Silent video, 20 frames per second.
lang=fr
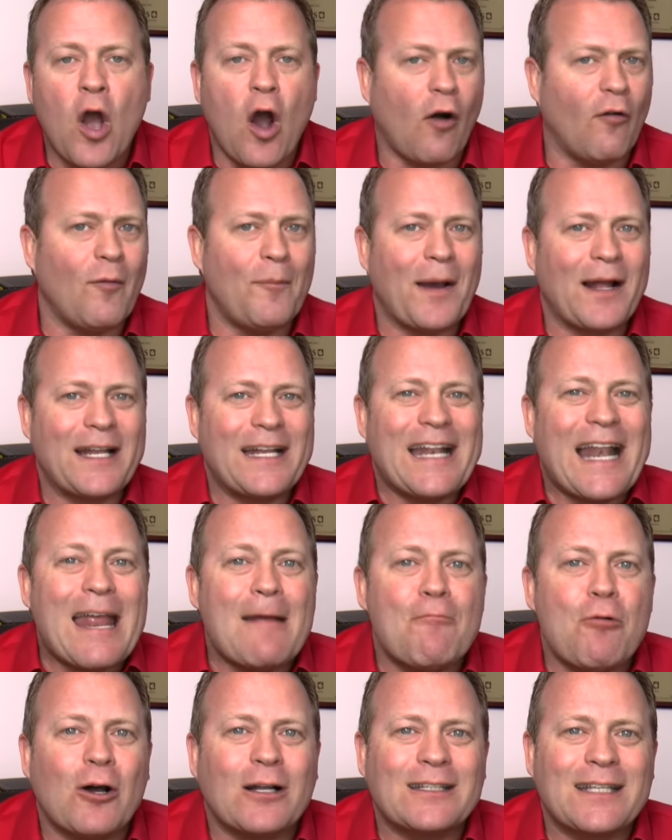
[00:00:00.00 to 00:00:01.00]
On va parler de
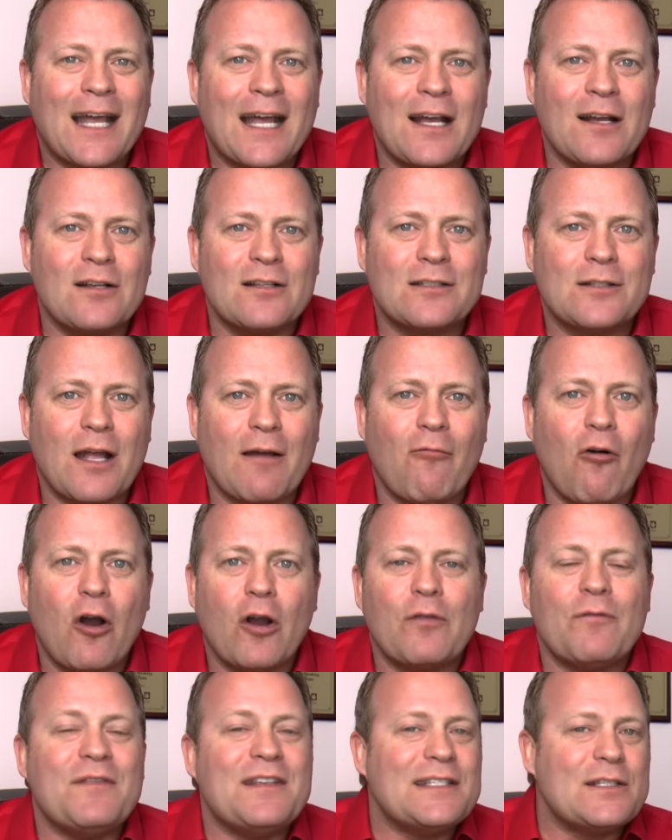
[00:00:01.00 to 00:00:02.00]
l'importance
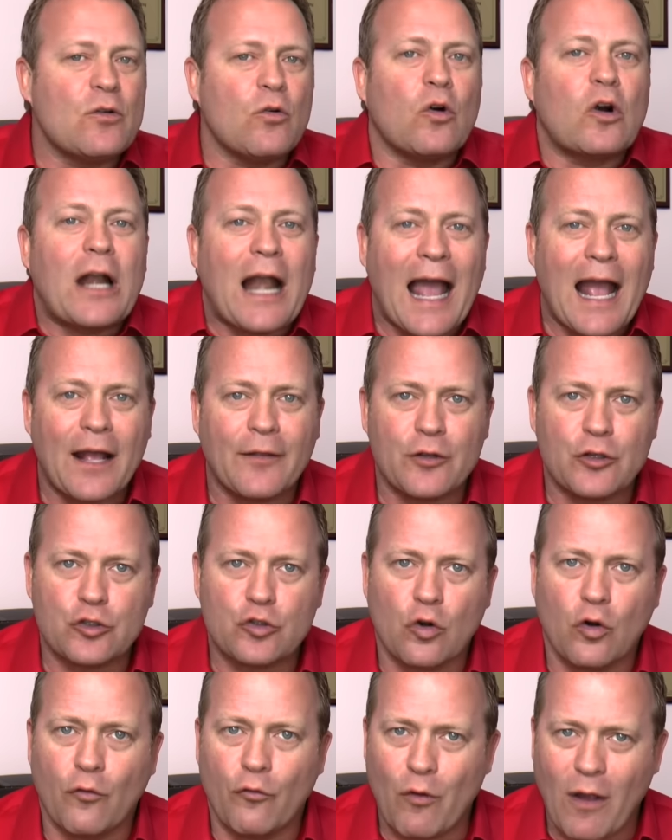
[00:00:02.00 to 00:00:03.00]
d'avoir une vision claire de ce
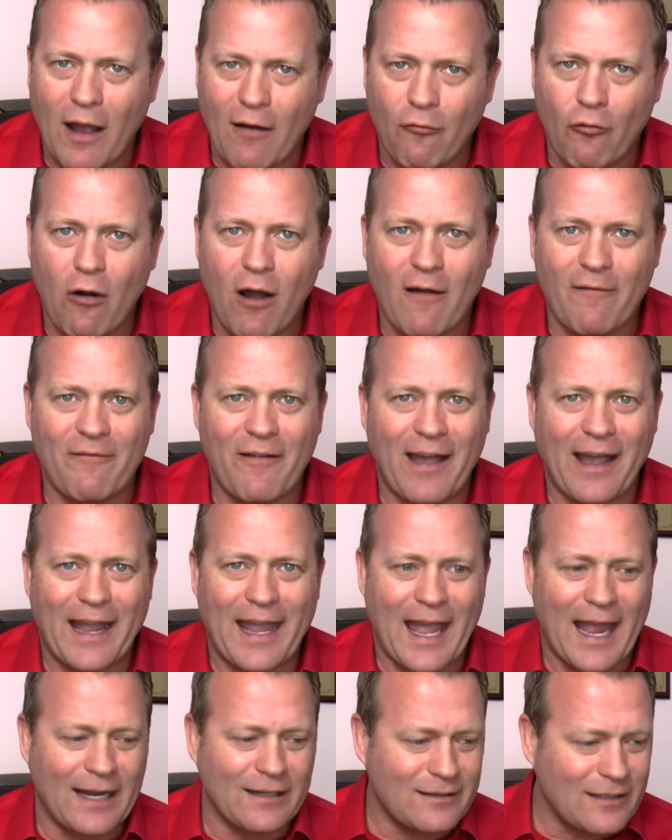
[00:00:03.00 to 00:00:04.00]
qu'on veut avoir, faire
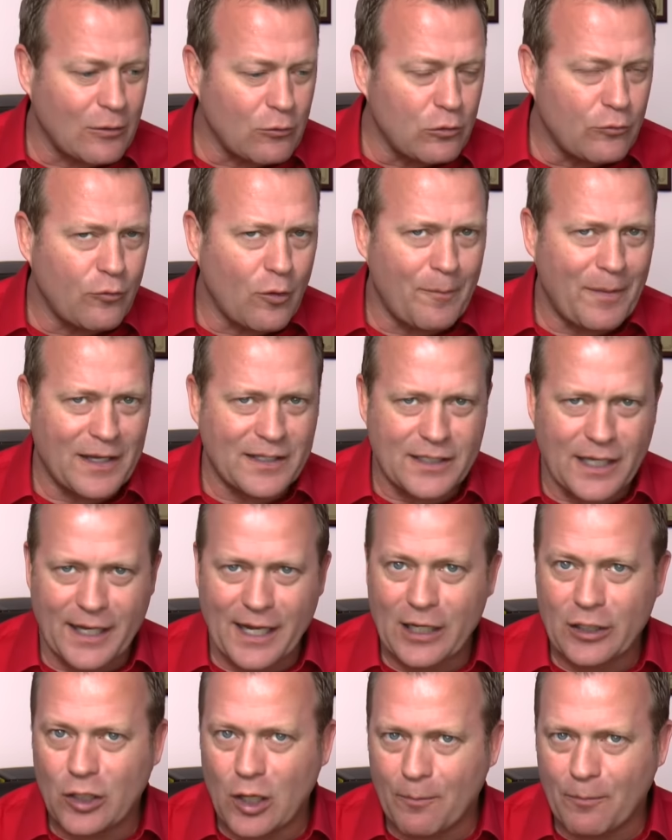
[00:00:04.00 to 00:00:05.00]
et être, tant au niveau
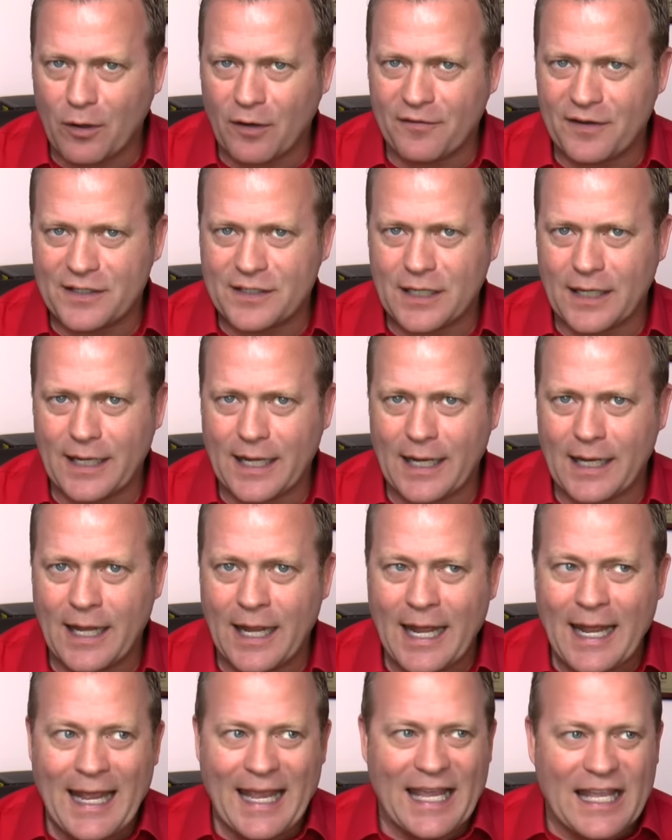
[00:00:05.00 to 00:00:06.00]
personnel que professionnel,
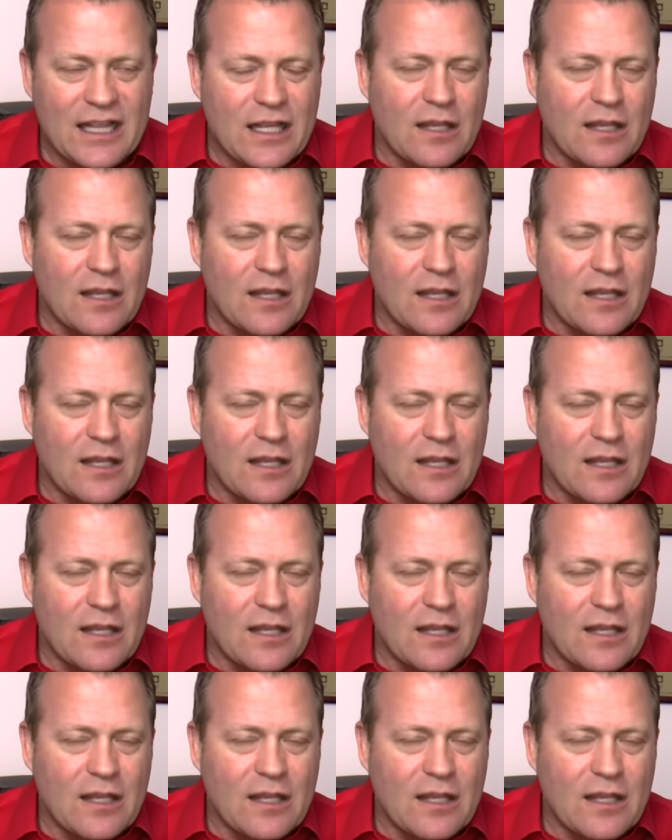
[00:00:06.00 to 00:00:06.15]
et